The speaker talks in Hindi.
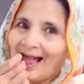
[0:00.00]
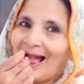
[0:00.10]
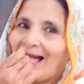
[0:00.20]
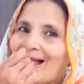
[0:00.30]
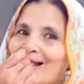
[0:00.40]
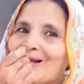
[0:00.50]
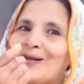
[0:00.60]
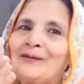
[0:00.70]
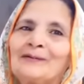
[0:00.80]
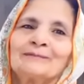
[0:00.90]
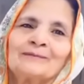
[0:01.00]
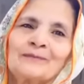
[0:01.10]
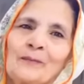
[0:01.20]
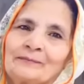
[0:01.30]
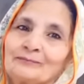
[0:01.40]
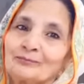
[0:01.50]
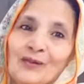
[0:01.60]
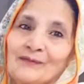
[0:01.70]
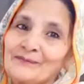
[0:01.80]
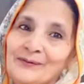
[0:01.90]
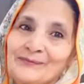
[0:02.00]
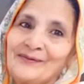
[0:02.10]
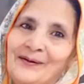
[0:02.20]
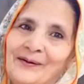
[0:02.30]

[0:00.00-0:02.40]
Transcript: करो करो चेक गल गई